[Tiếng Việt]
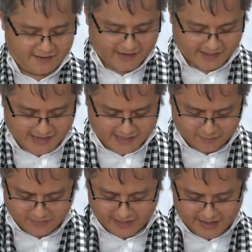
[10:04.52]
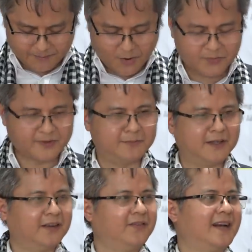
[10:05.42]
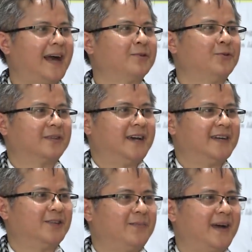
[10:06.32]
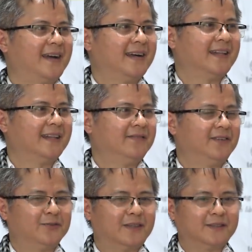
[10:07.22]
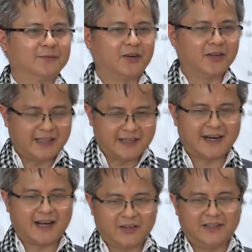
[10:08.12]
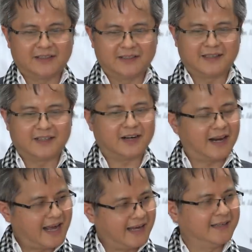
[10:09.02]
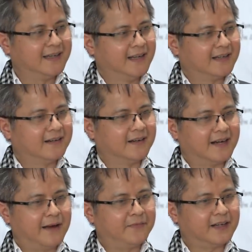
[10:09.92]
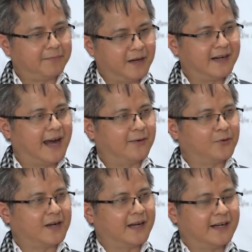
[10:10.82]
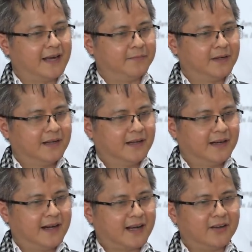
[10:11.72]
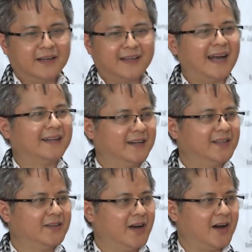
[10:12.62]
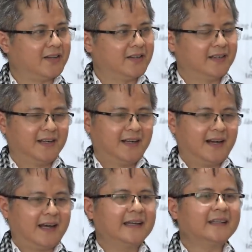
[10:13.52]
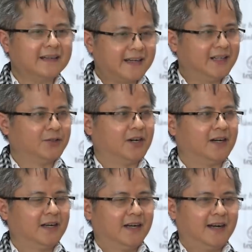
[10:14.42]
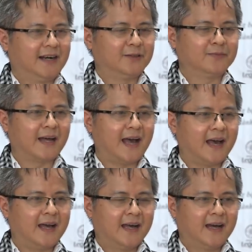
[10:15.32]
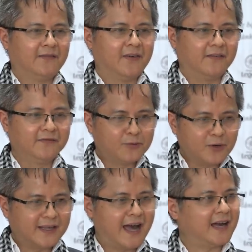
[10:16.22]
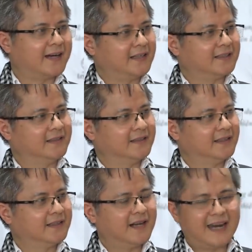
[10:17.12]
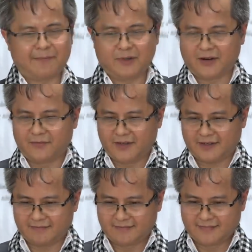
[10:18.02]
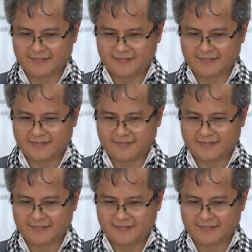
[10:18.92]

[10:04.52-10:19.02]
và cái này cũng chỉ là một trong những cái việc làm cụ thể thôi mà thì vị chủ tịch chúng tôi thiệt ra có những chương trình rất là hay để gửi gắm với cấp lãnh đạo của các anh em là có những cái nhắc nhở nho nhỏ thôi là ý thức cái điều đó là chúng ta vẫn vì quốc gia đại sự để làm những công việc